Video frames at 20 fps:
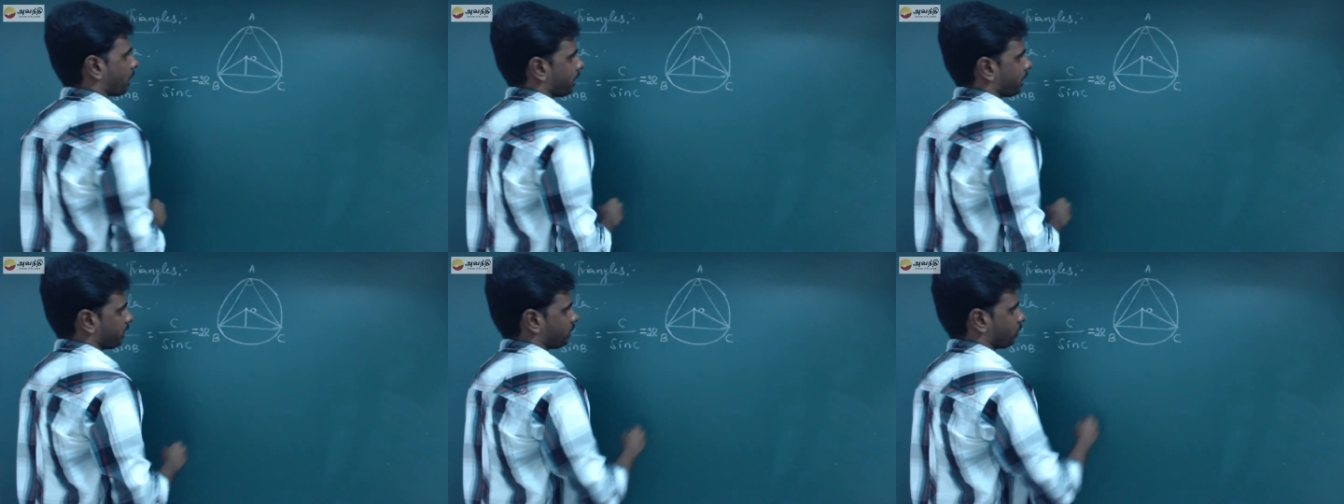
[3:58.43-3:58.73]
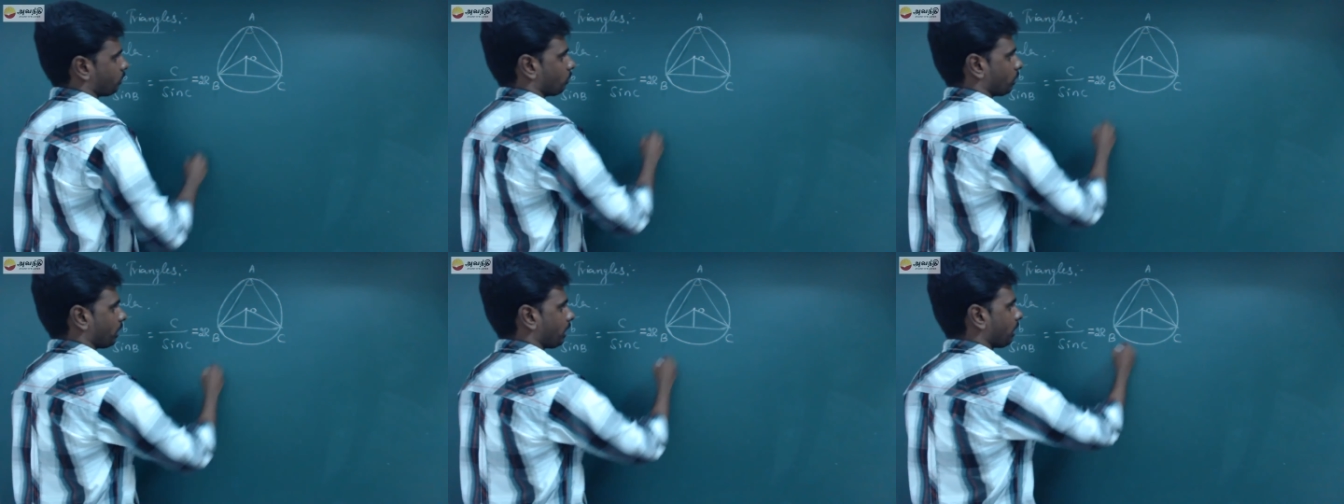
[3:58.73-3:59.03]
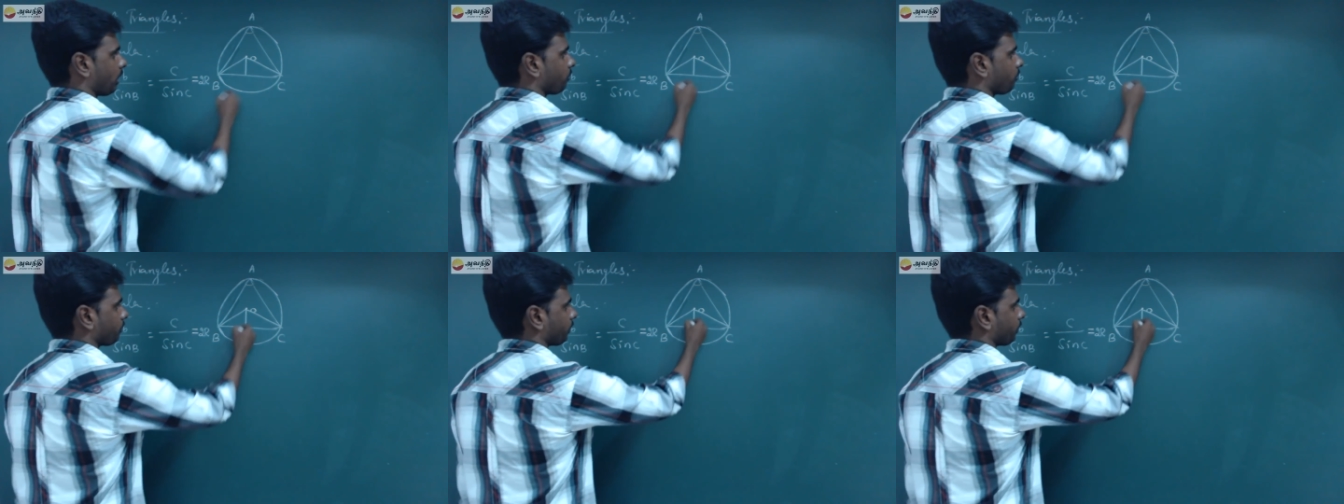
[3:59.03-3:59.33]
பாயிண்ட்டு கூட
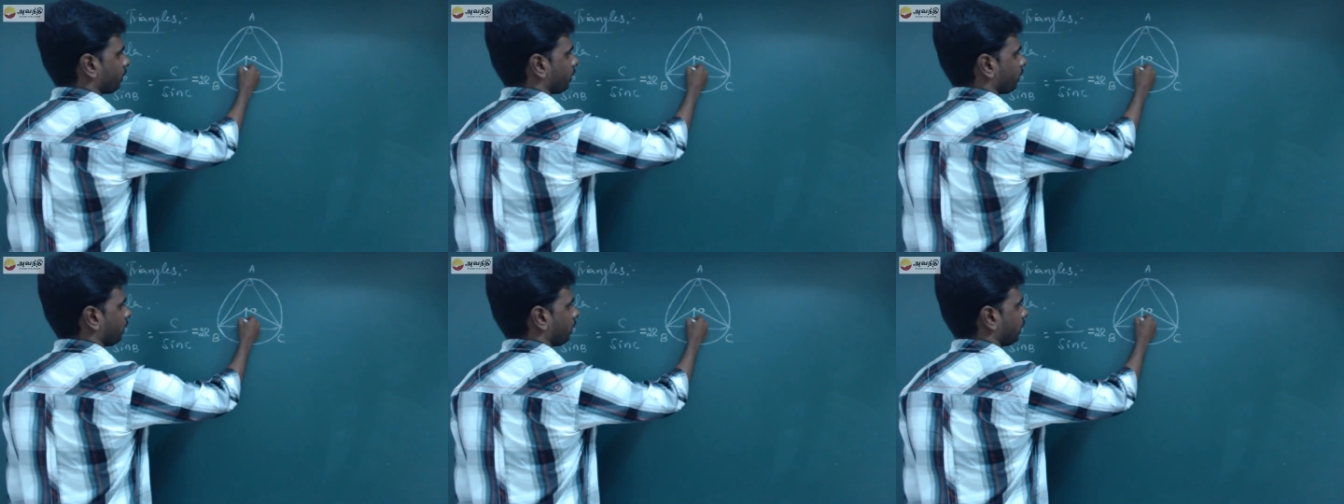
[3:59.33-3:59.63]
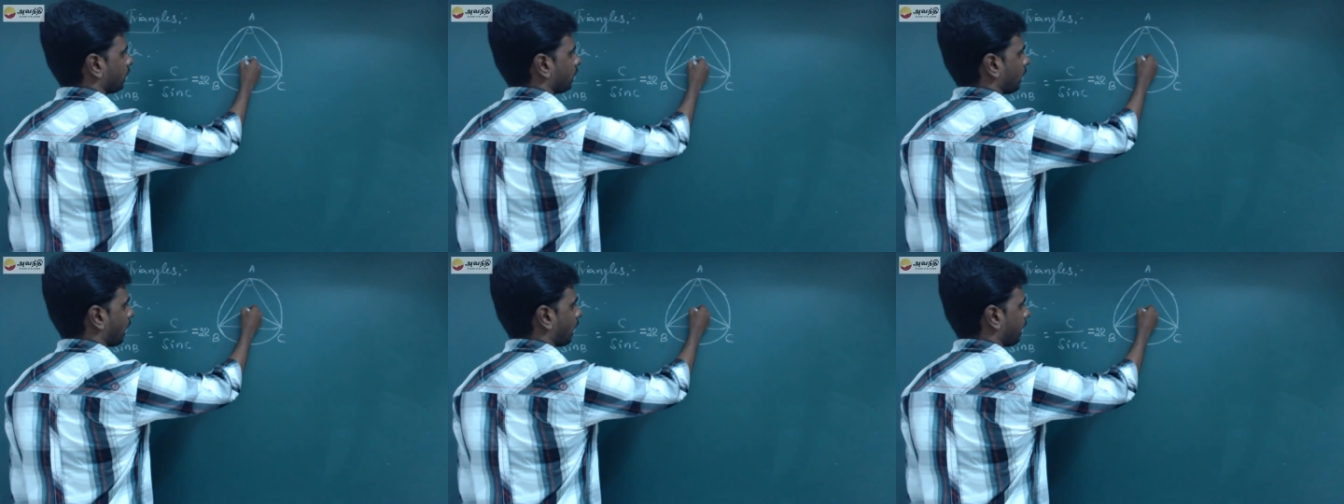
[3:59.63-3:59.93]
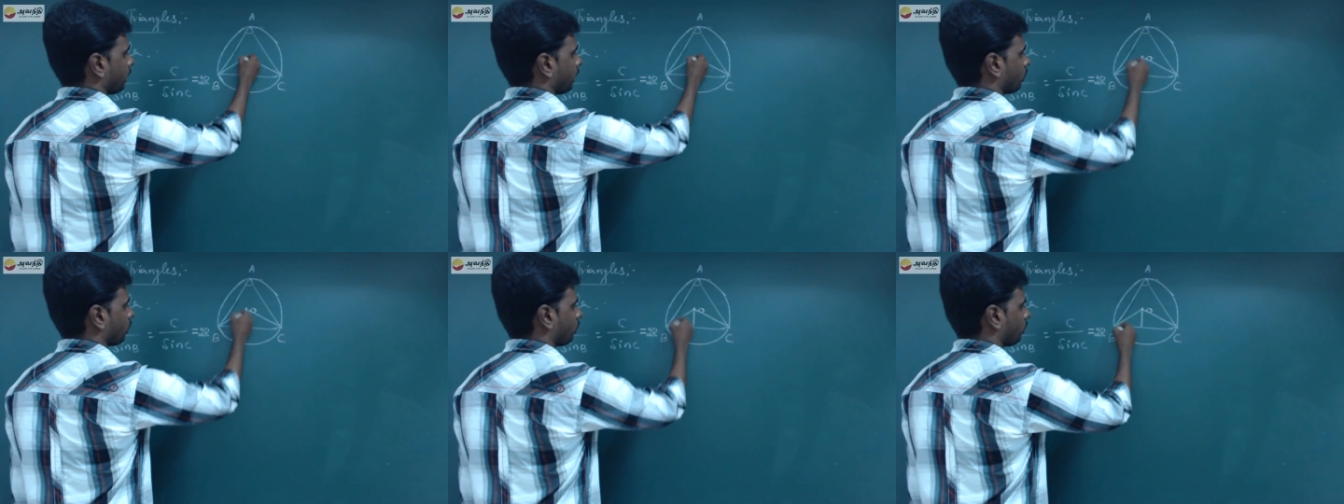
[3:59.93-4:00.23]
இந்த
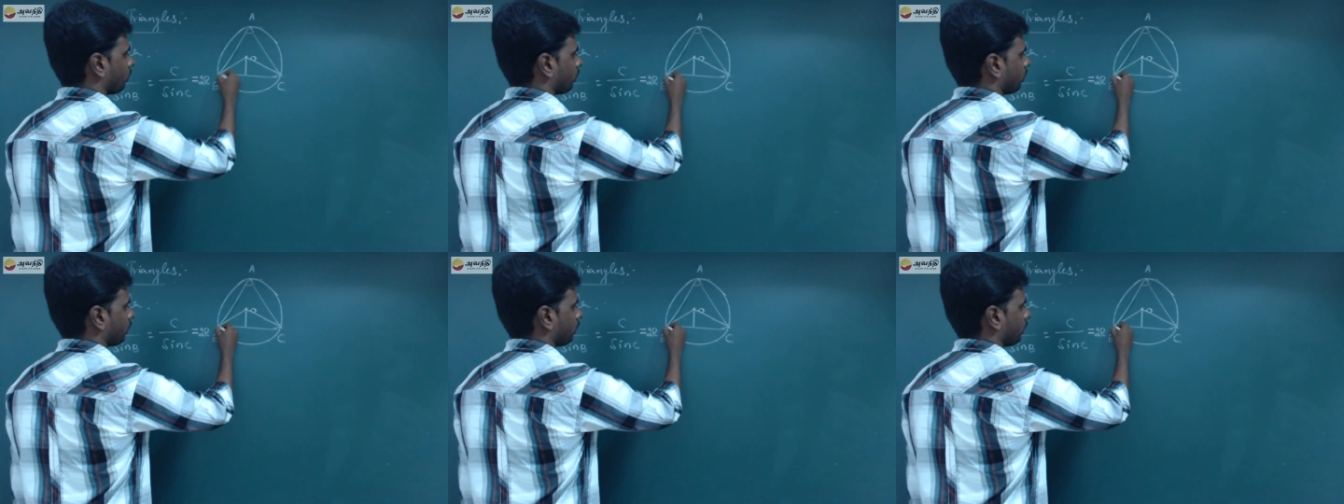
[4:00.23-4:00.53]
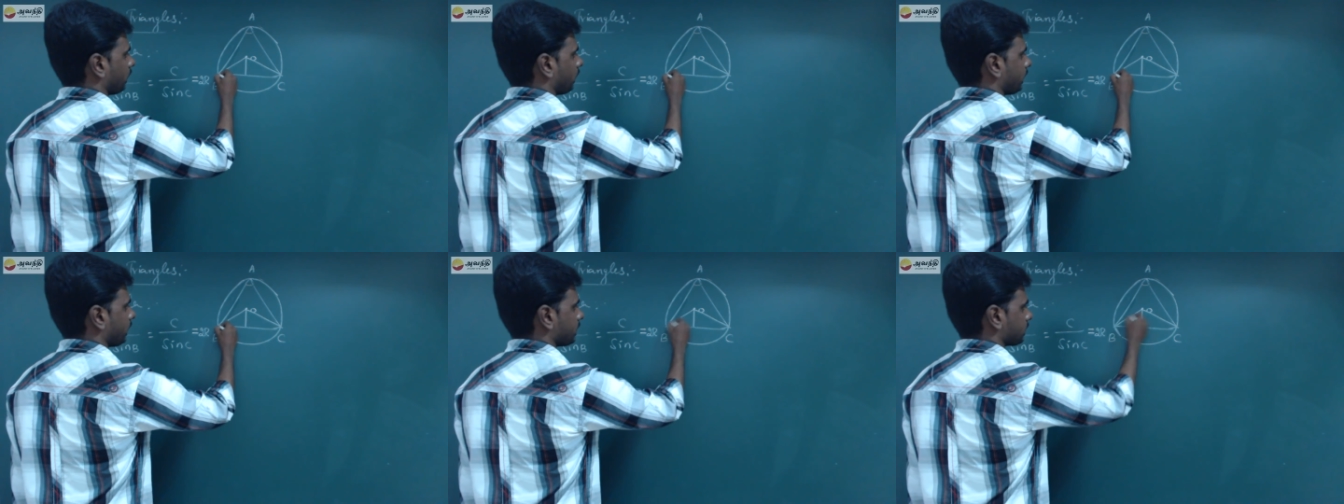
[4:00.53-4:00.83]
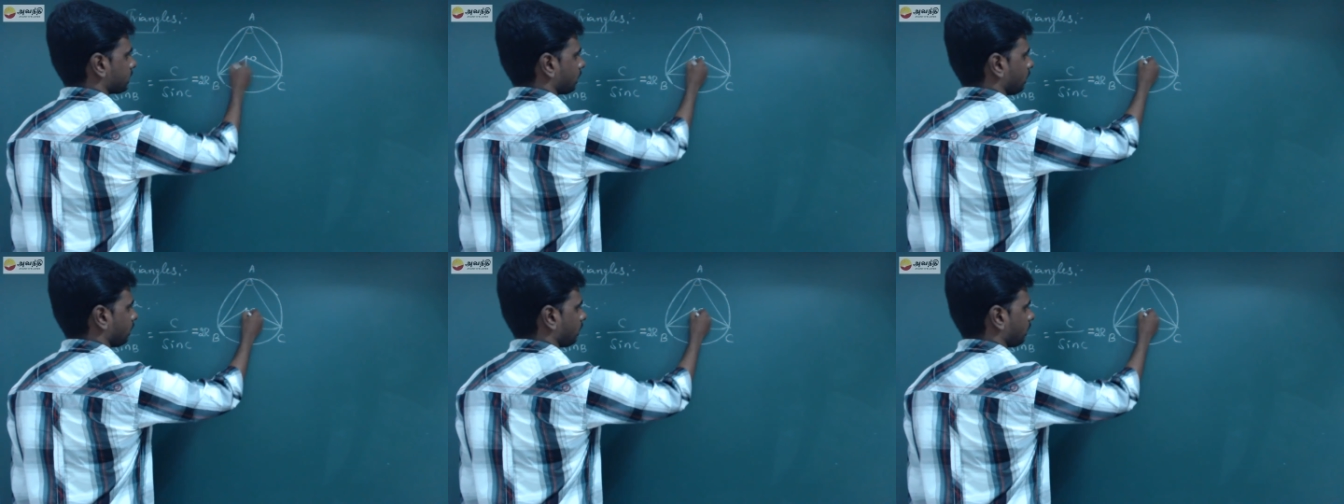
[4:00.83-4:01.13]
லைனும் தட்
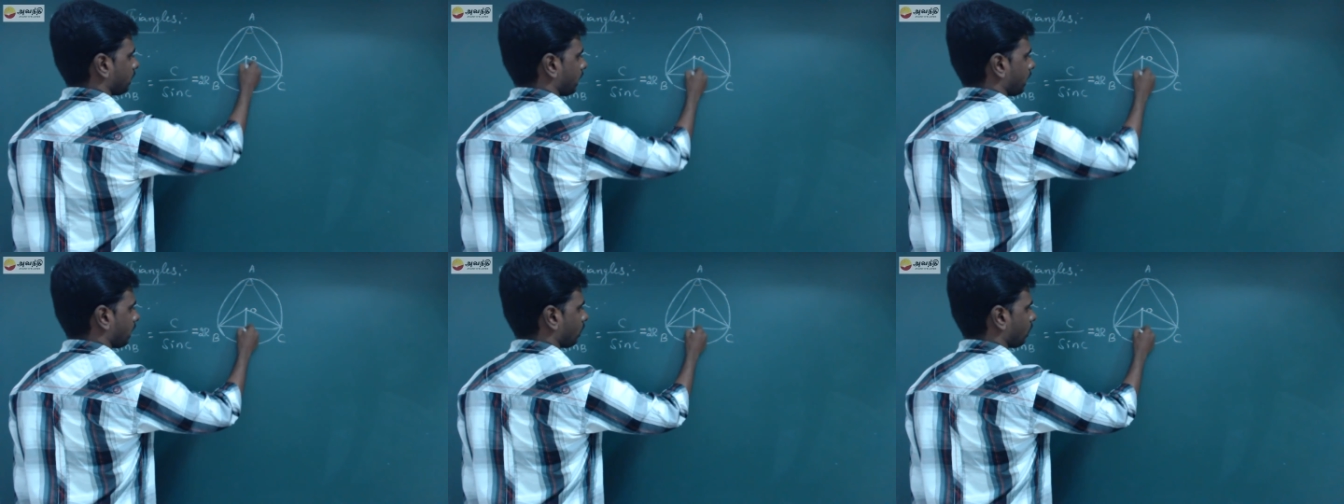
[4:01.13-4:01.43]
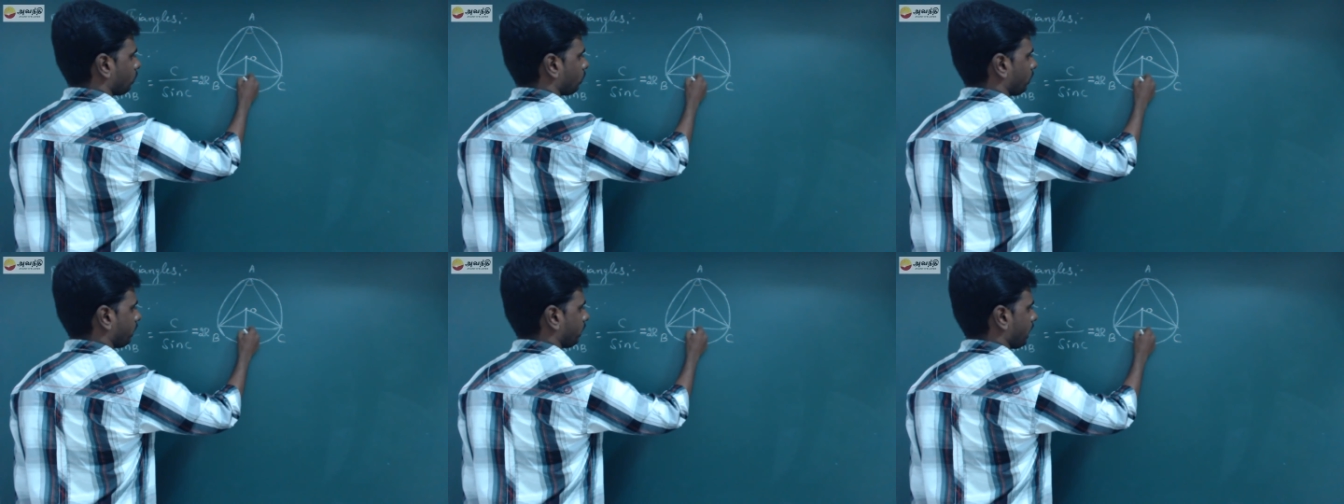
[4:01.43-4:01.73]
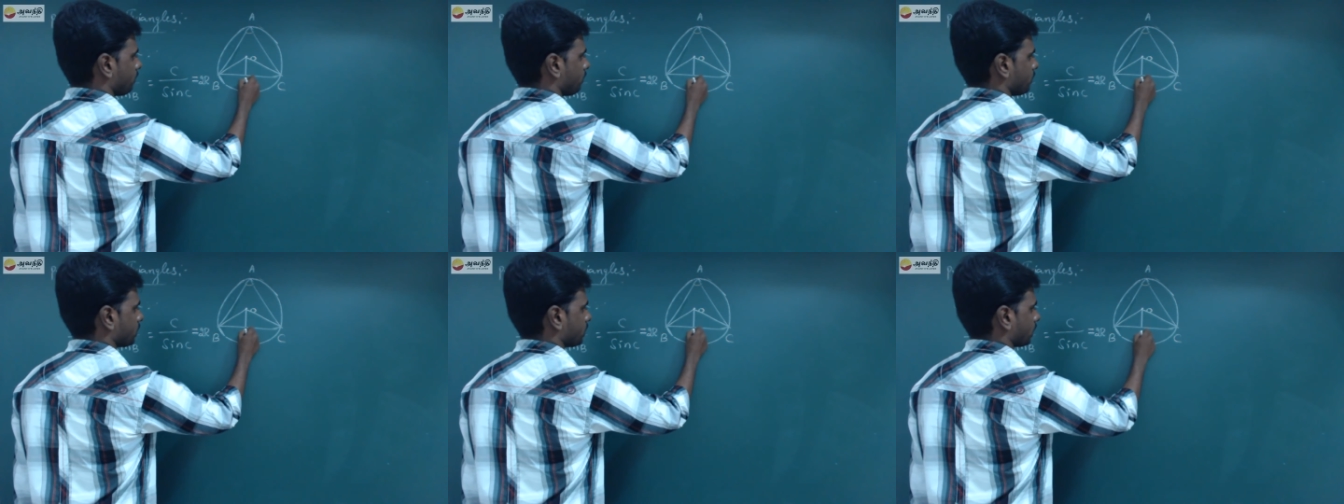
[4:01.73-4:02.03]
இஸ் இதுக்கு ஏதாவது ஒரு
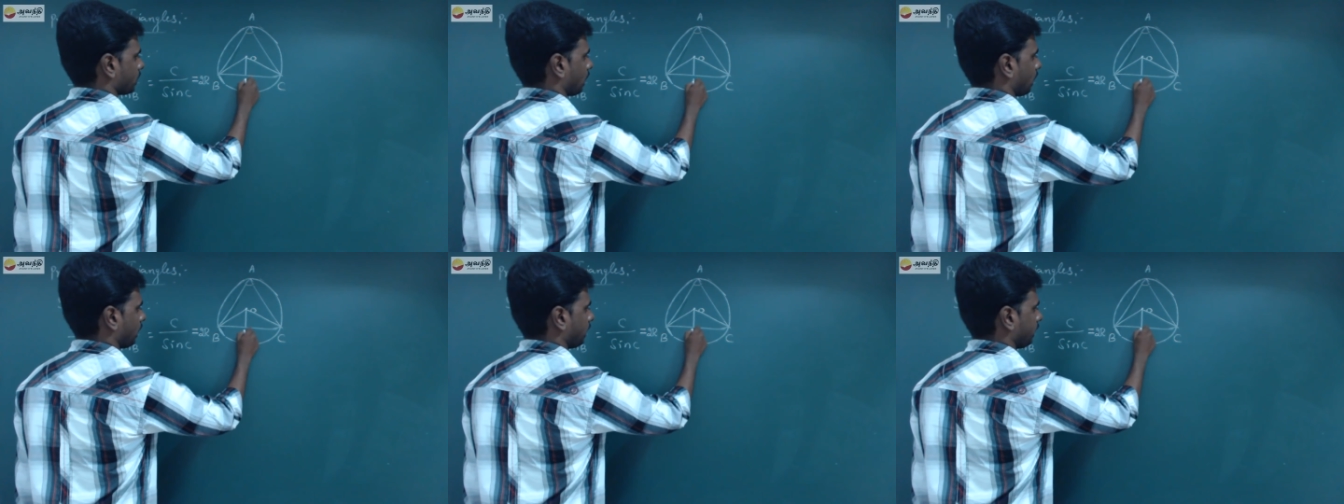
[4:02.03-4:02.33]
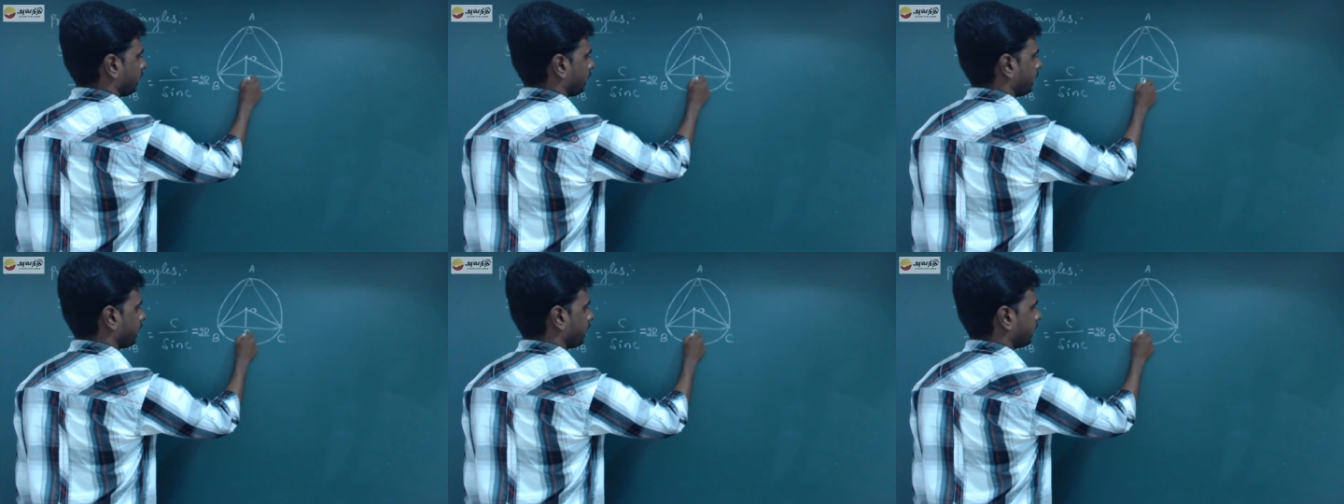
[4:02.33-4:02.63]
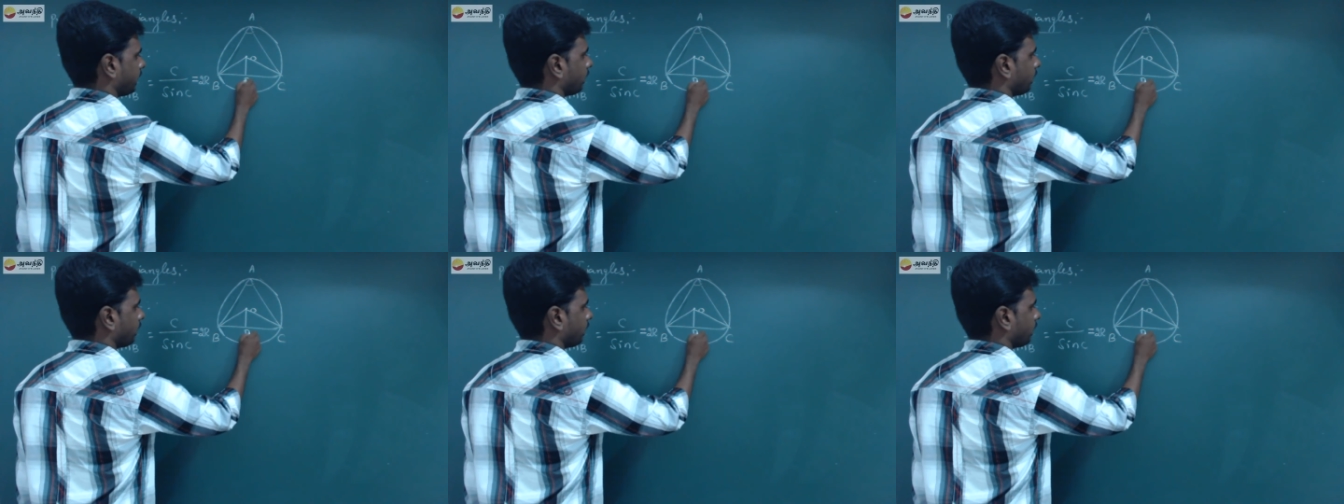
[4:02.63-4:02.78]
நேம் வச்சுக்கலாம் டி